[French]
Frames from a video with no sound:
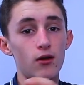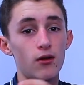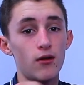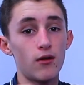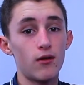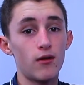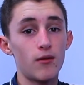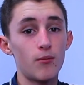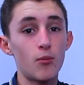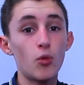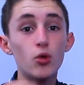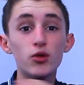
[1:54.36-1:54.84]

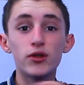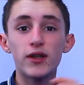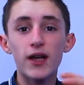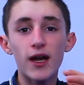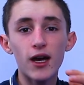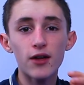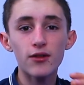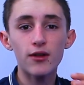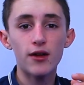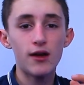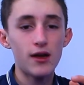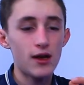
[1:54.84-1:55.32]
euh,
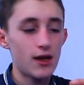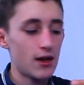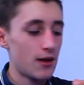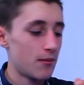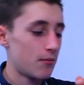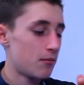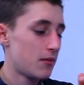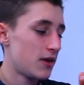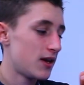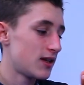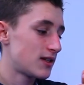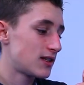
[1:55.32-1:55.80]
moderne,
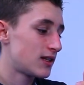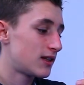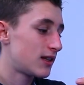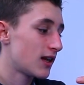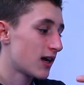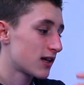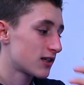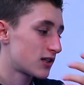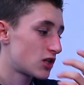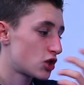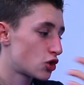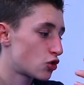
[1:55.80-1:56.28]
mais
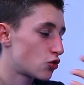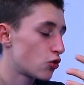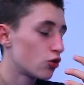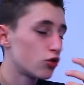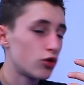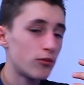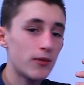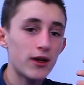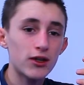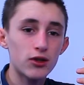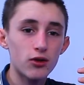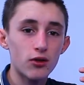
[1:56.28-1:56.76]
c'était assez chaud
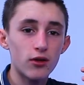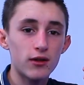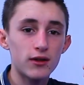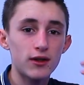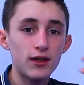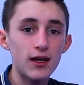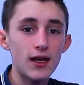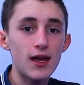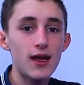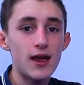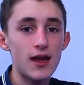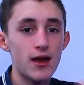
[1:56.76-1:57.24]
de mettre un
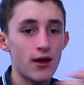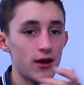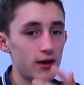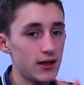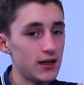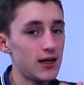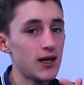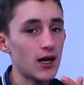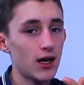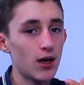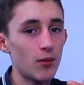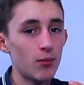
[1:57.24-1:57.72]
D et un
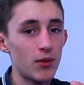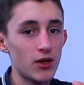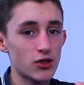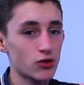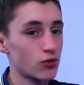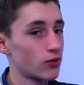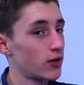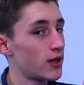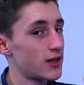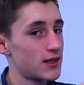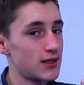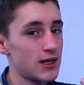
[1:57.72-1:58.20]
I à la
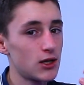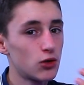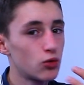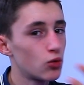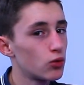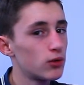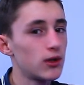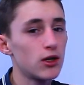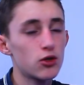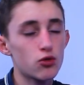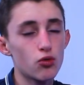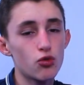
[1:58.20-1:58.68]
place. On a essayé
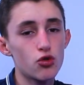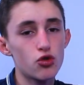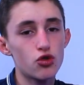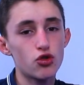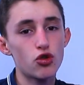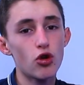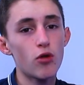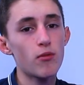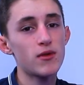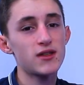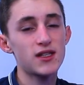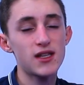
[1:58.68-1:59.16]
toutes les
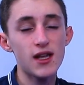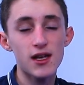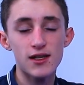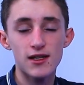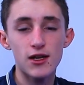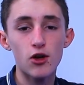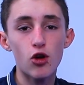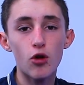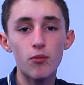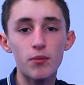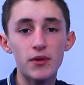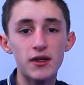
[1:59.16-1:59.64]
solutions, mais c'était
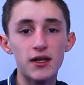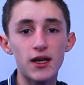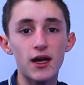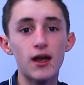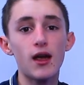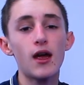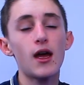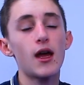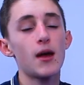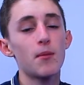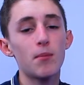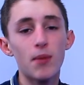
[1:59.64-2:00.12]
assez
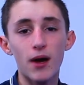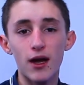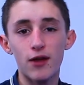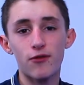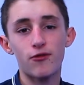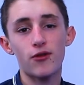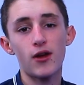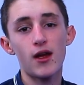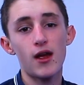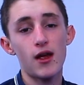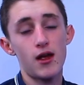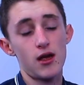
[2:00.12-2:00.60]
compliqué.
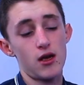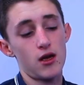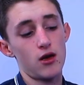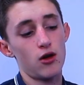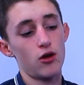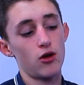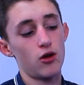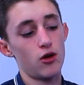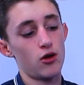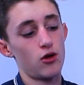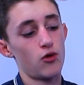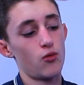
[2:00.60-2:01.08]
Bref,
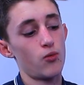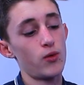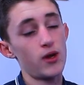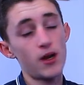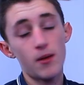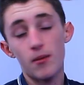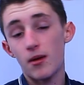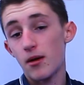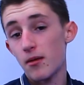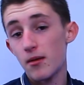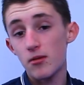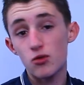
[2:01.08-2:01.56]
euh,
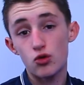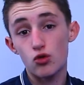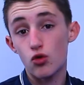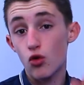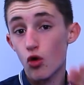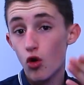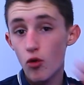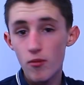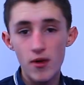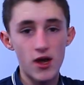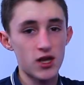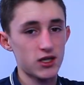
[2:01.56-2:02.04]
William quand même, je
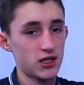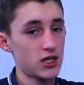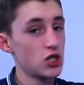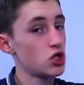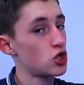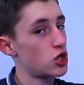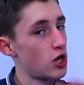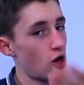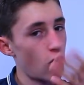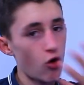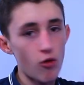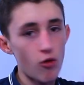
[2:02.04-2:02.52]
le remercie, je l'ai